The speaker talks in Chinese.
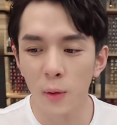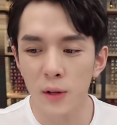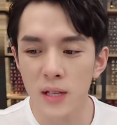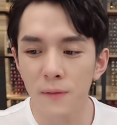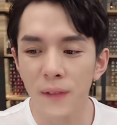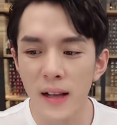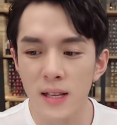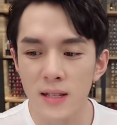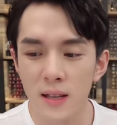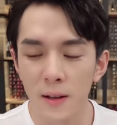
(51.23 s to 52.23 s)
样，比如说 Tom
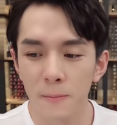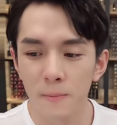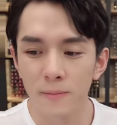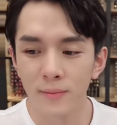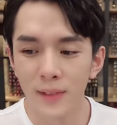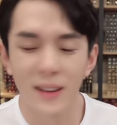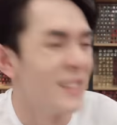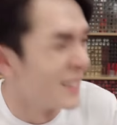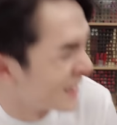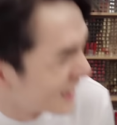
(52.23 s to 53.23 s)
Ford 的一十六号
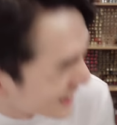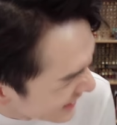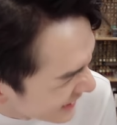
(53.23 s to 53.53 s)
色。